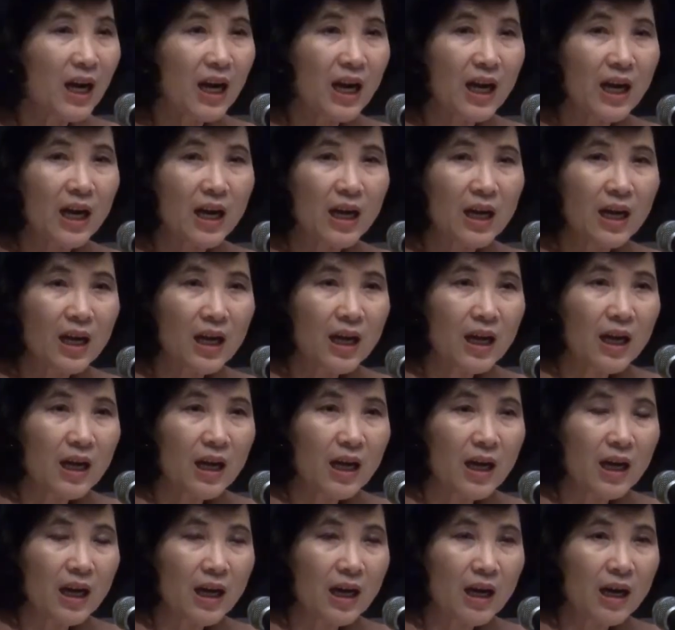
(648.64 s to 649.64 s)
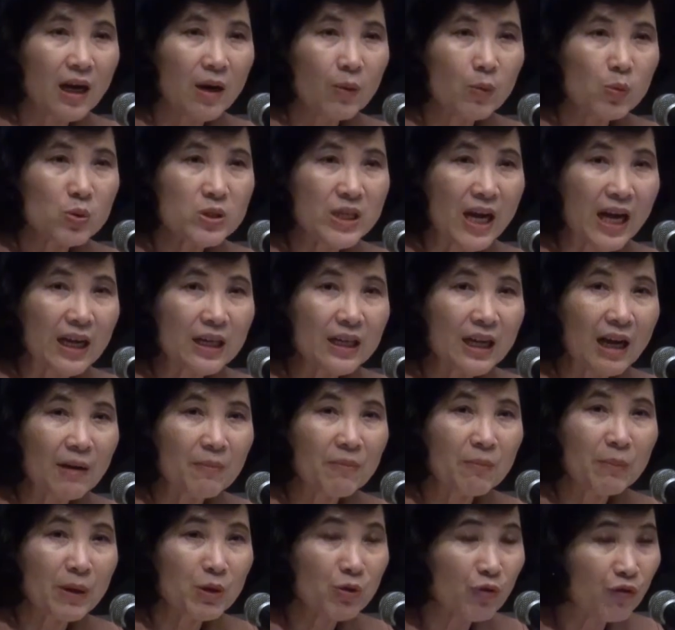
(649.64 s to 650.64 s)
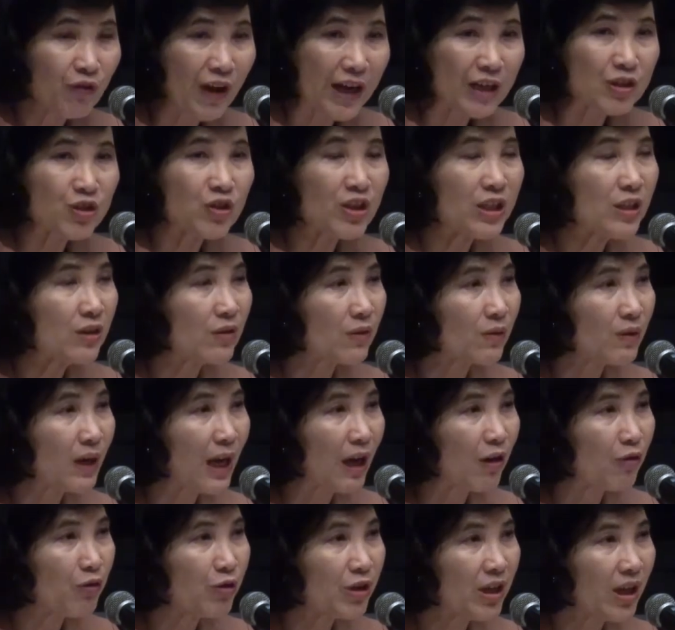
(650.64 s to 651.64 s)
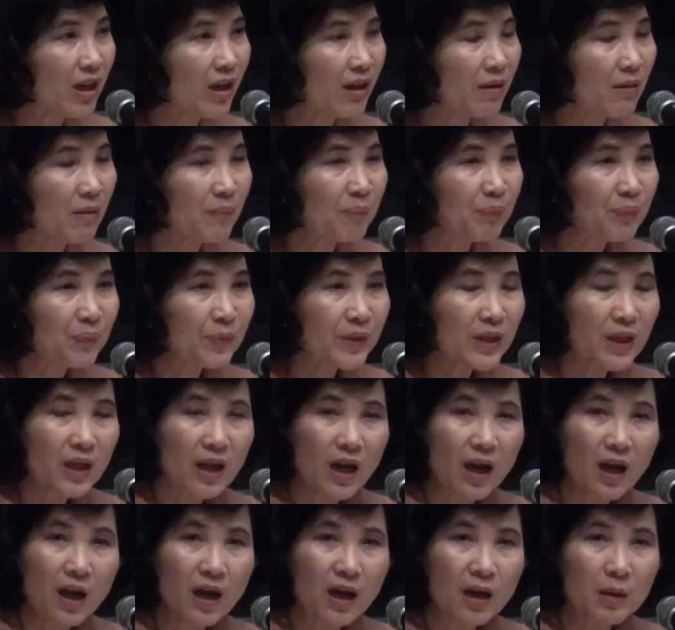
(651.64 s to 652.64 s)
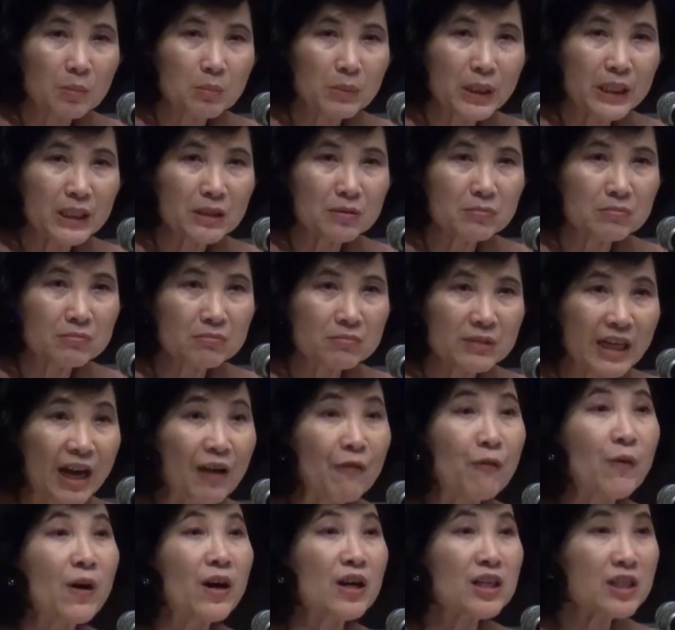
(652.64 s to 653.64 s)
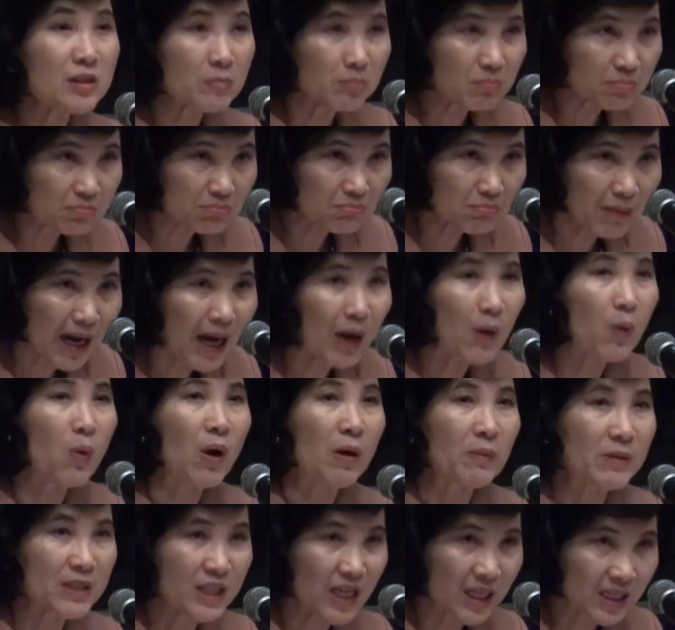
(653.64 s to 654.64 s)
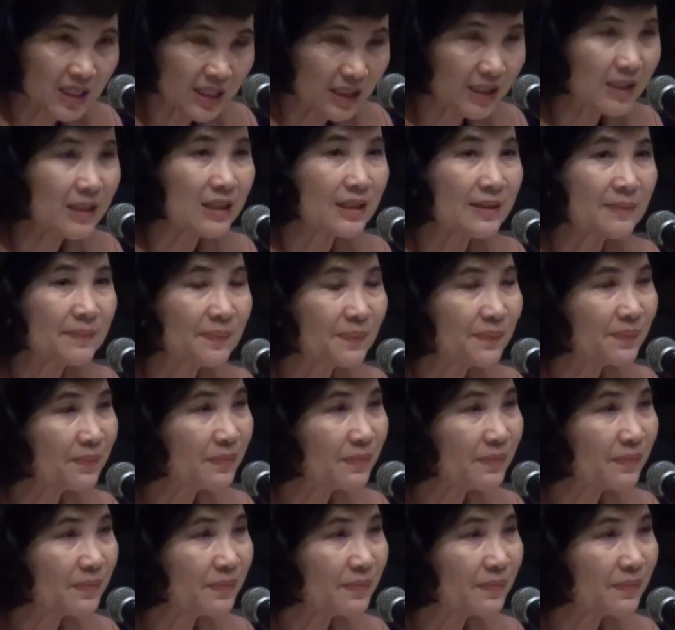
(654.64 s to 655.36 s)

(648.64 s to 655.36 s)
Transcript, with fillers: ว่าอุตสาหกรรม Manufacturing ของเราเนี่ยมัน Diverse มากกว่าประเทศอื่น